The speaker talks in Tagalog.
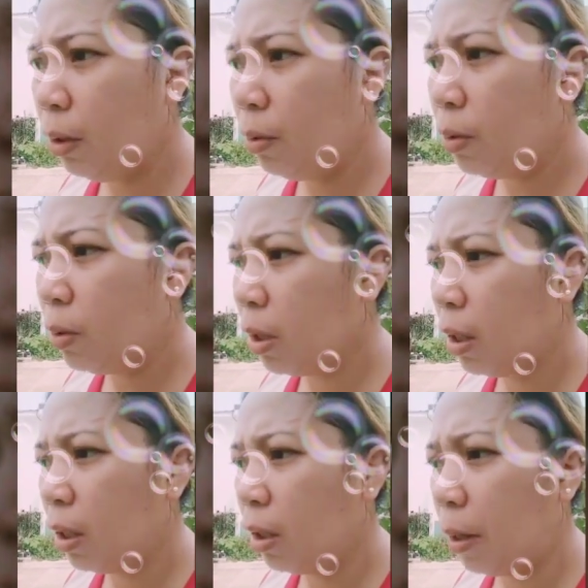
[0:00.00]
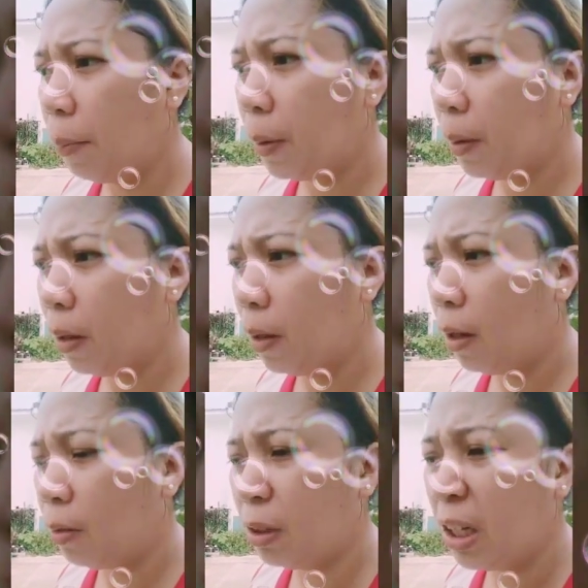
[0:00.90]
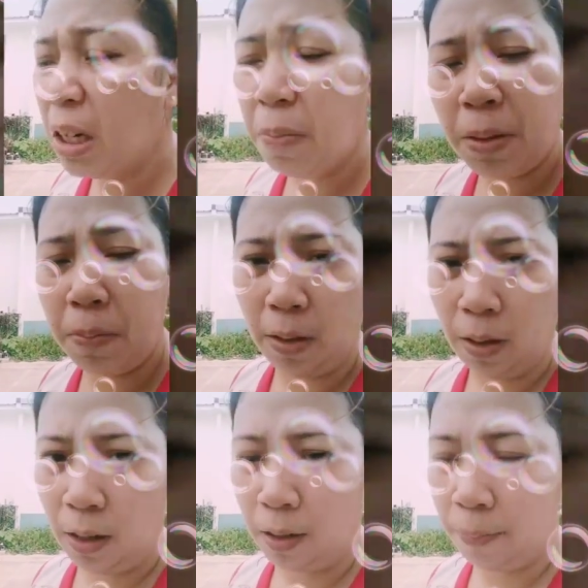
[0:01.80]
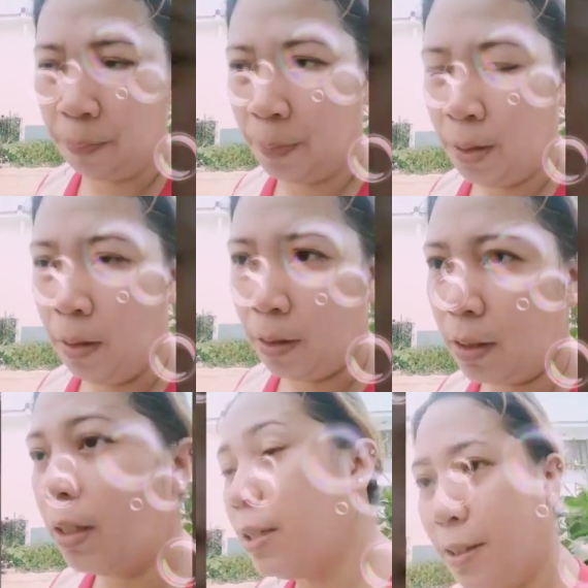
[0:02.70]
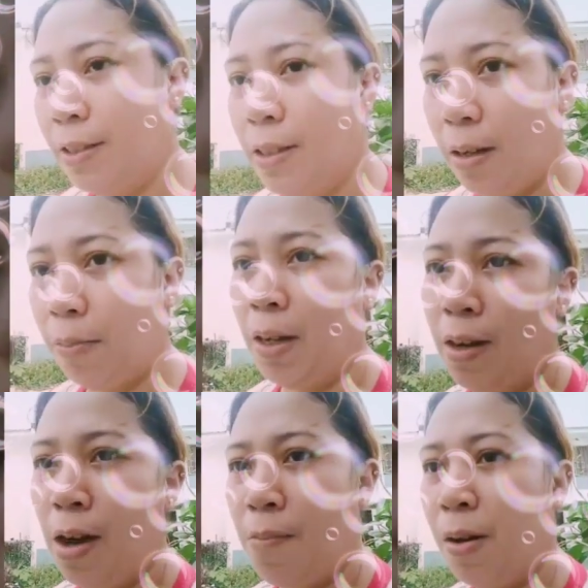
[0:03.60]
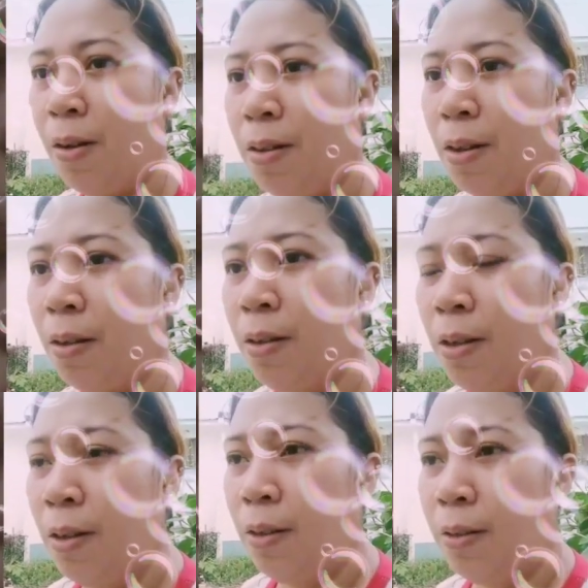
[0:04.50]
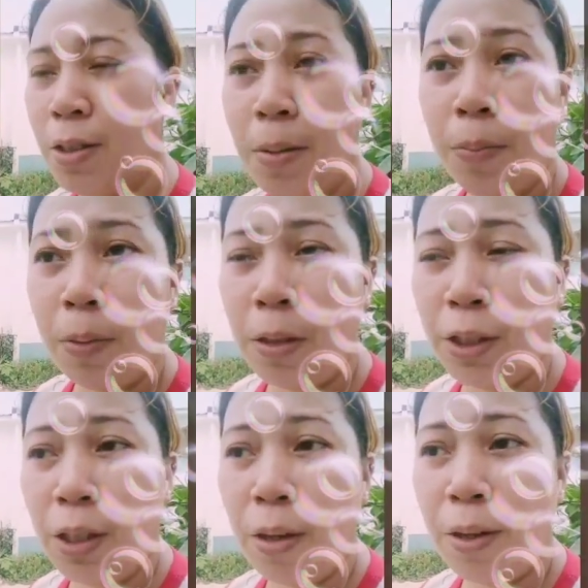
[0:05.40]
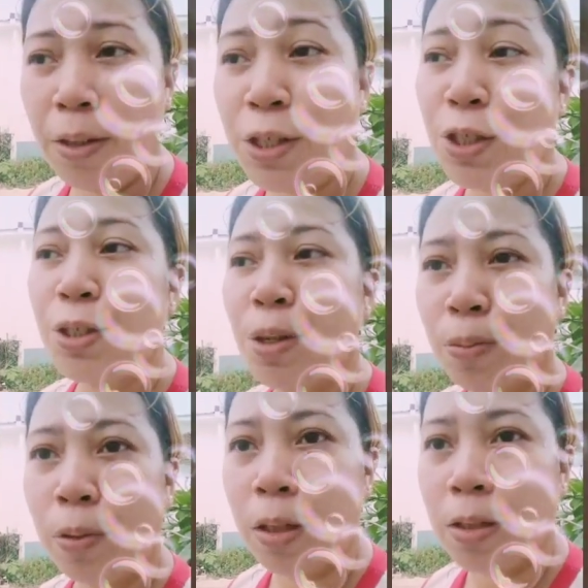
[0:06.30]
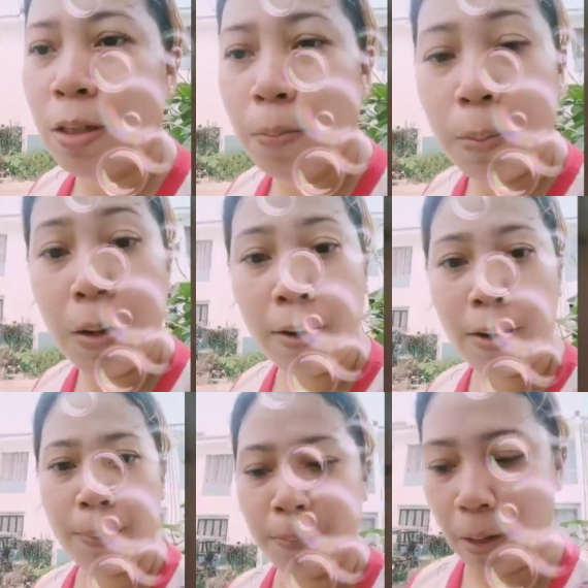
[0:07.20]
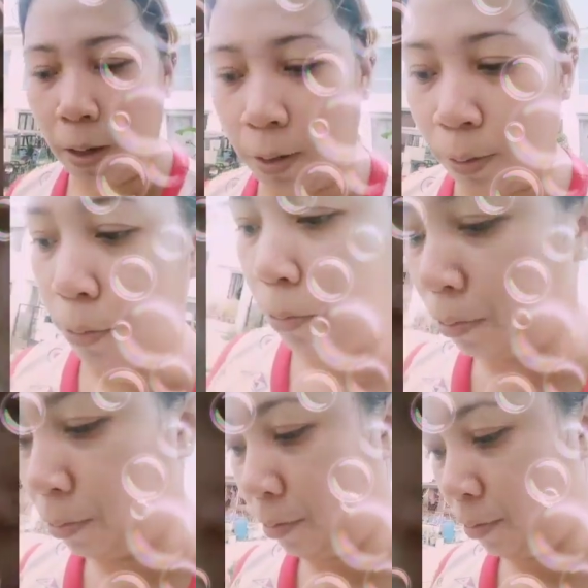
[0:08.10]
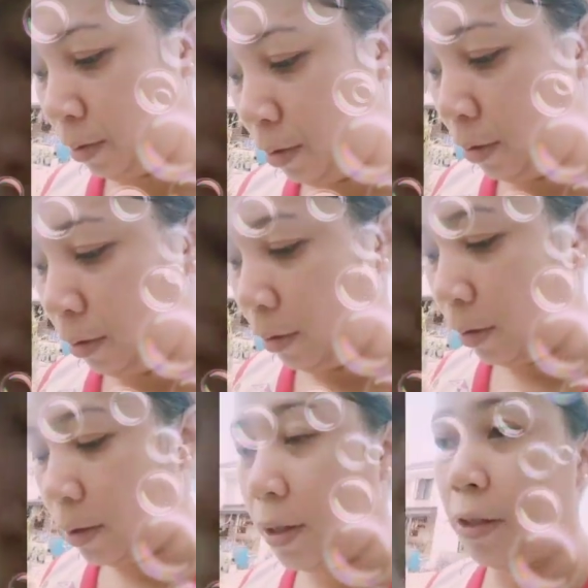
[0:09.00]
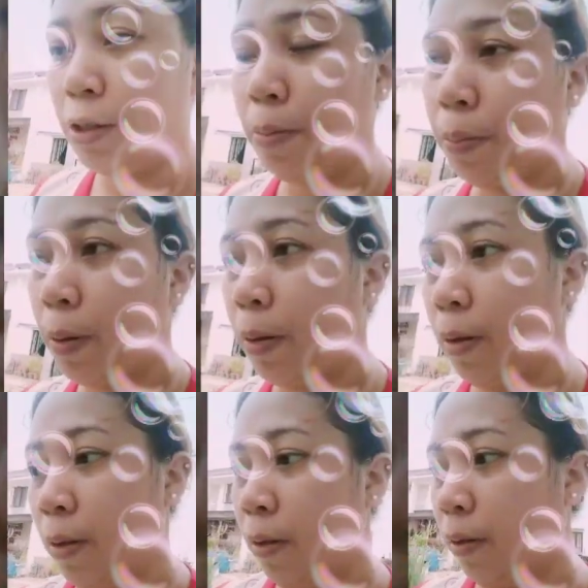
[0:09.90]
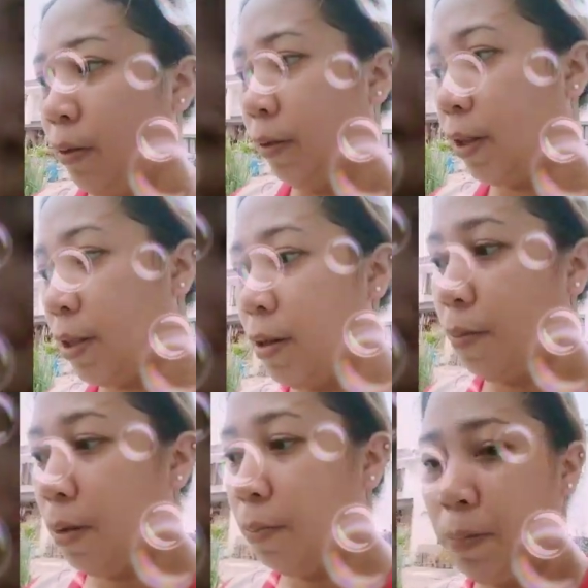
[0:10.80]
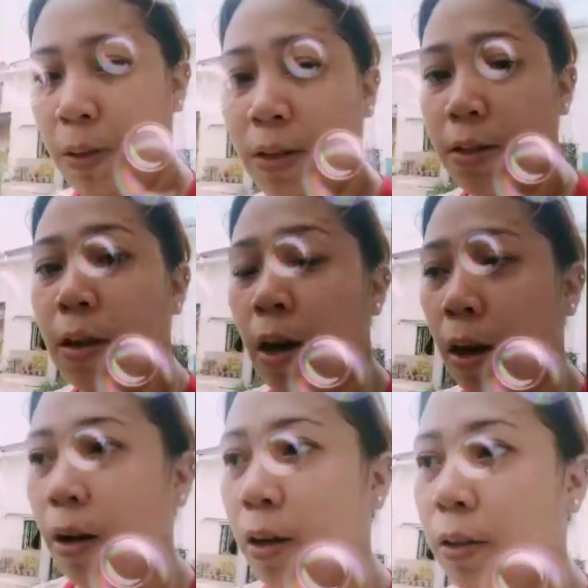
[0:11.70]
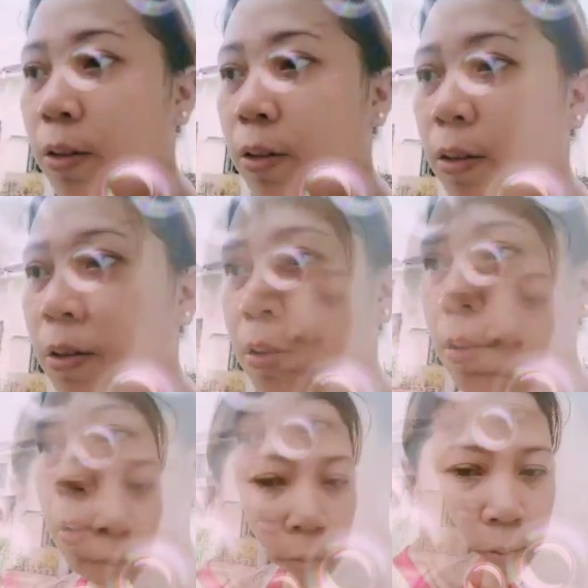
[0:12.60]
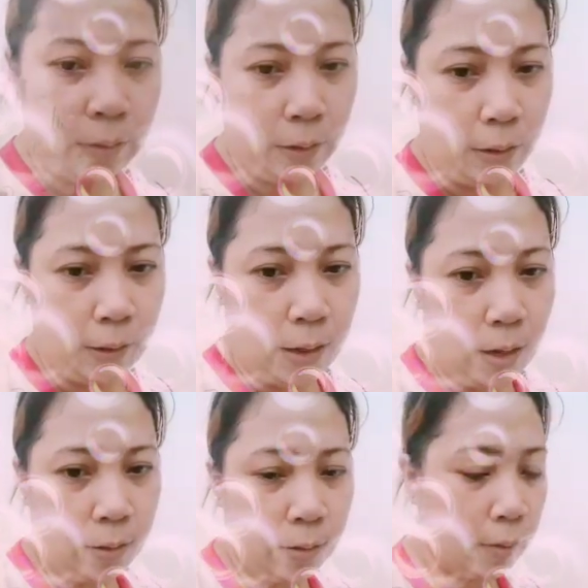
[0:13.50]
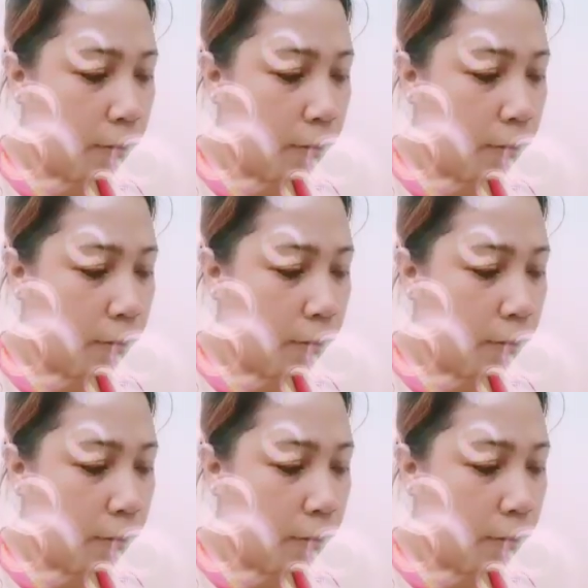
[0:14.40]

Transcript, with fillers: ano, uh, kapag ka, ano, hindi ka nabibili. Kasi na dyan na, may halaman ka na. The same, at saka naisishare ko rin sa ibang mga kapitbahay ko. Kasi, syempre, kasi naman nabibili sila, ay, yan.